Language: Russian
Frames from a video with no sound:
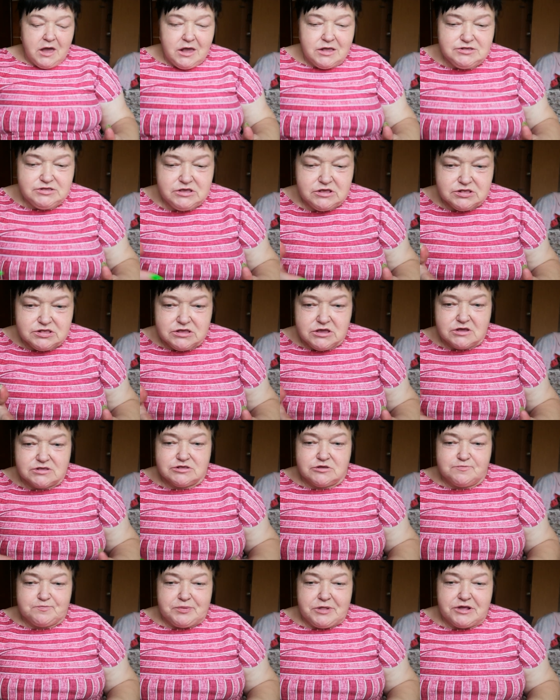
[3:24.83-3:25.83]
А здесь я
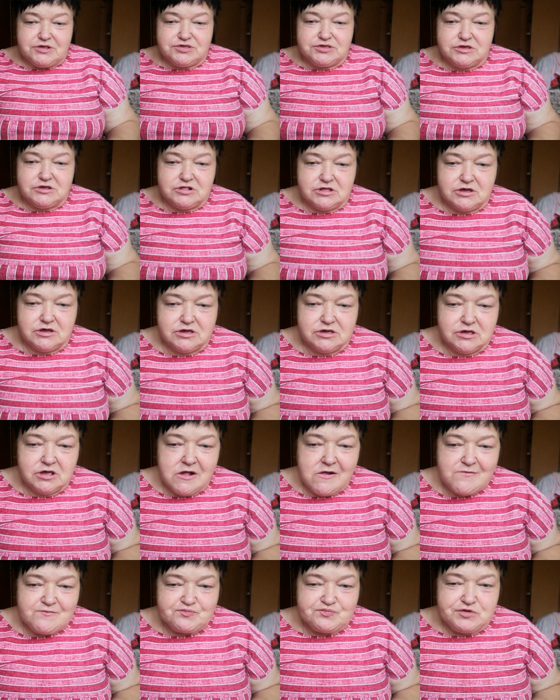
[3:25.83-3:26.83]
заплатила
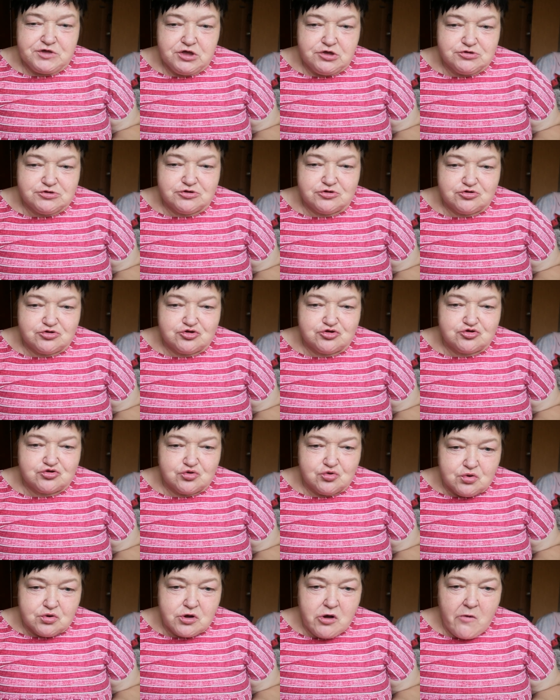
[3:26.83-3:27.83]
10
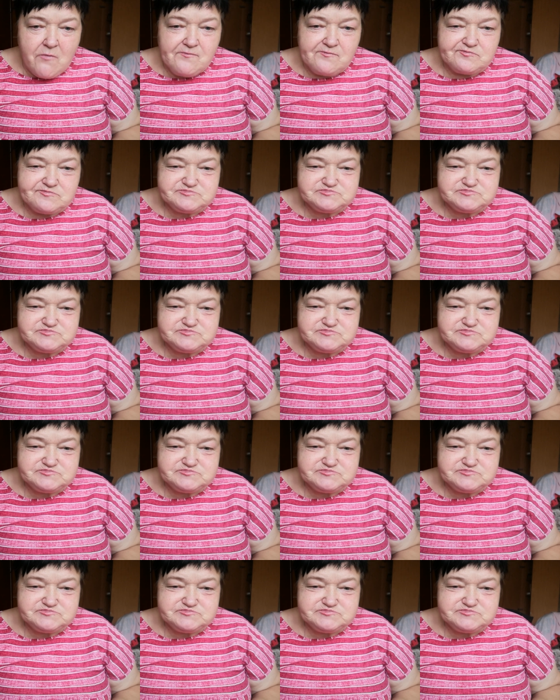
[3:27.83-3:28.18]
штук.